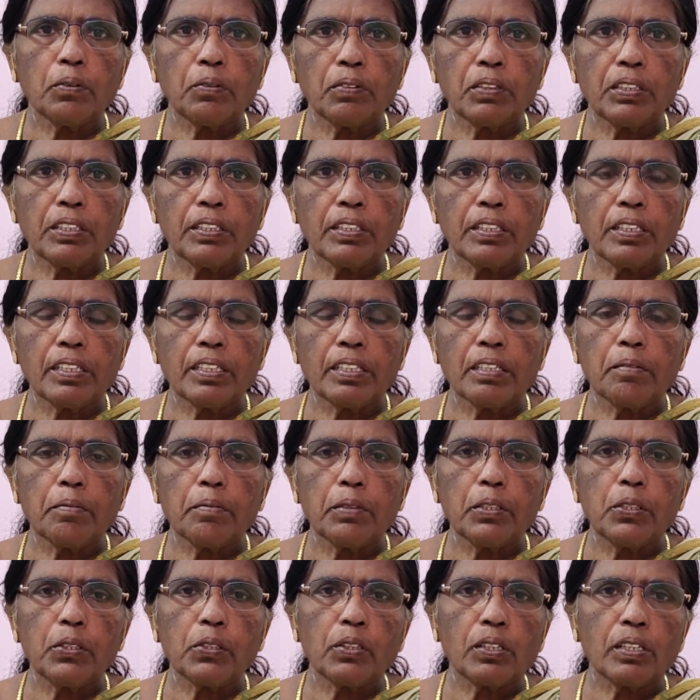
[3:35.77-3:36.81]
வீட்டுக்காரி
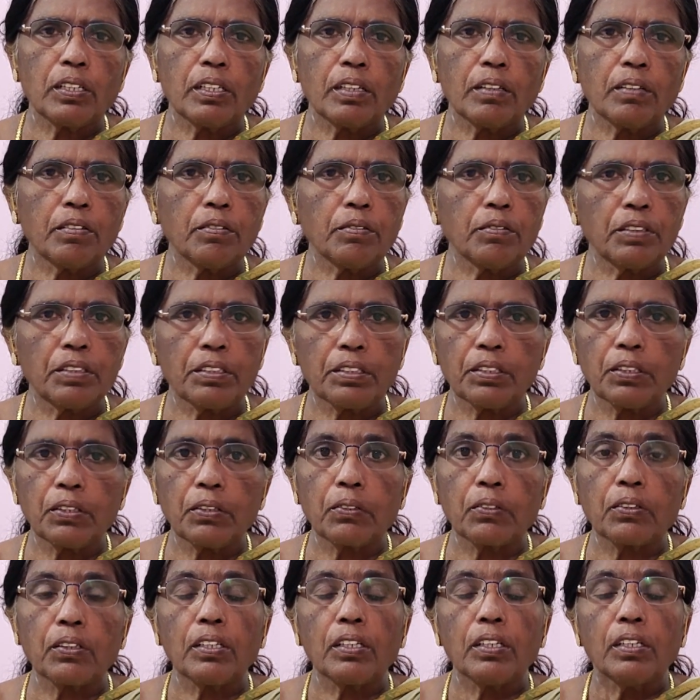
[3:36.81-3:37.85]
அப்படின்னு சொல்லியாவது
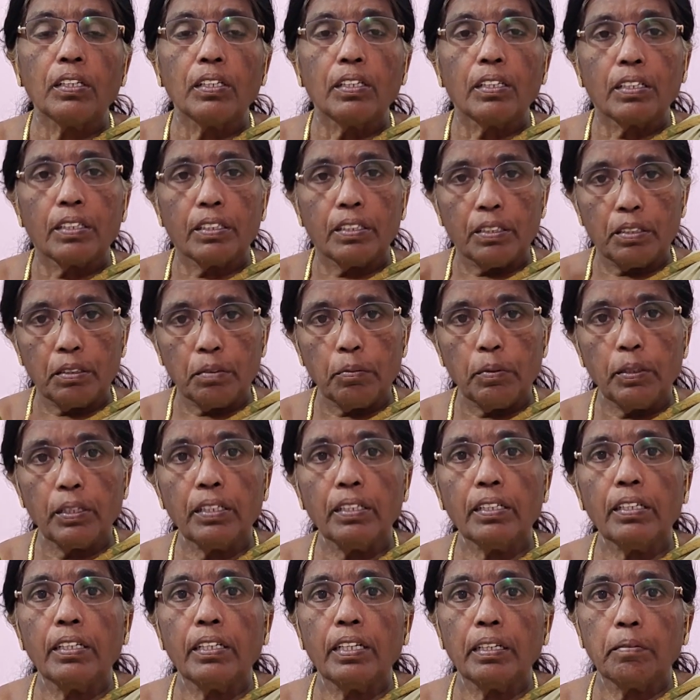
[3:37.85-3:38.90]
விட்டுருக்கணும் ரெண்டுமே
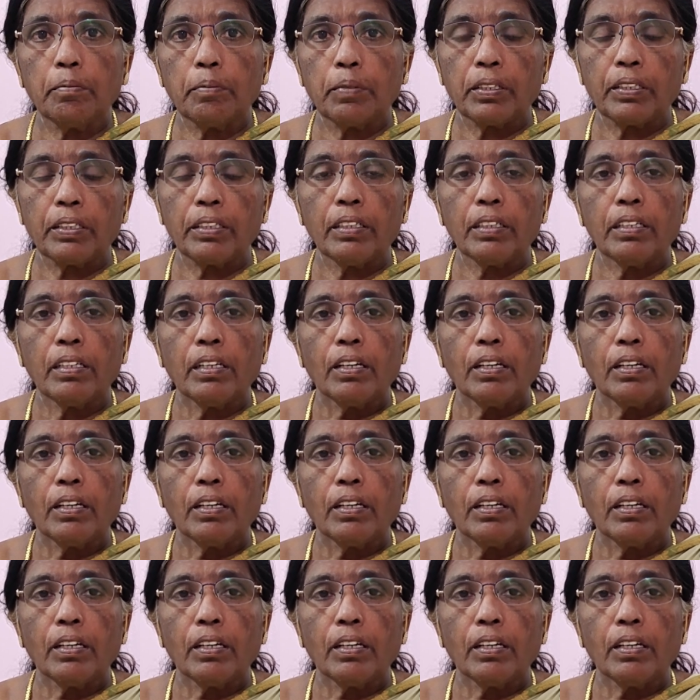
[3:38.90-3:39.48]
இல்லாமல்